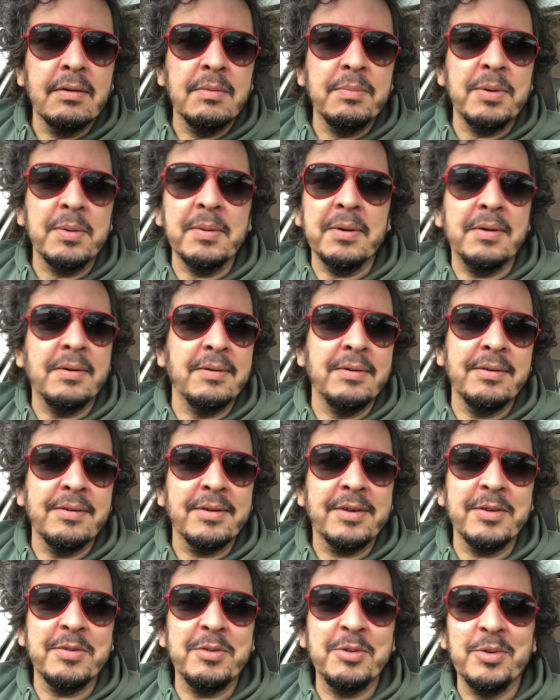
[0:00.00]
Et puis bon, euh,
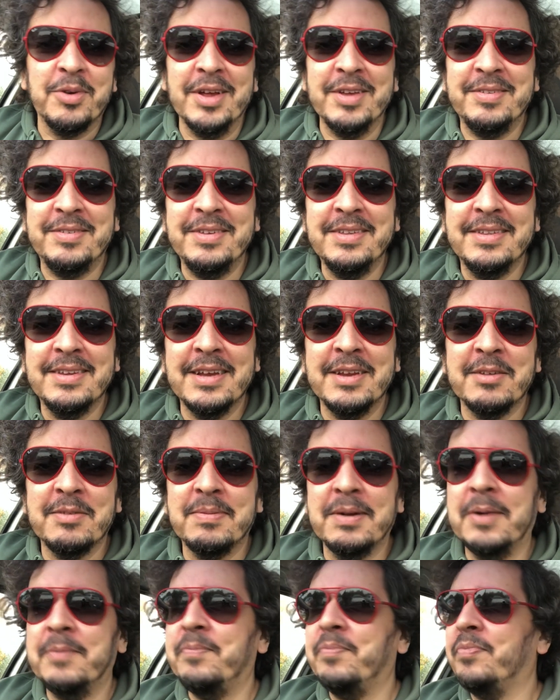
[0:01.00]
question laïcité, n'est-ce
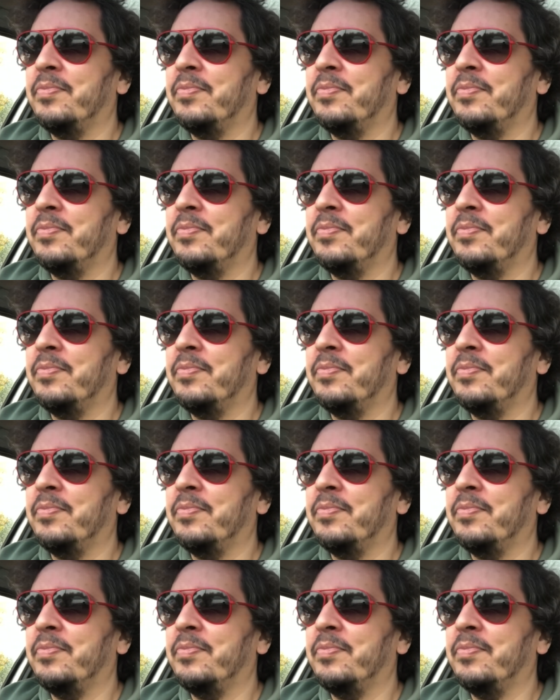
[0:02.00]
pas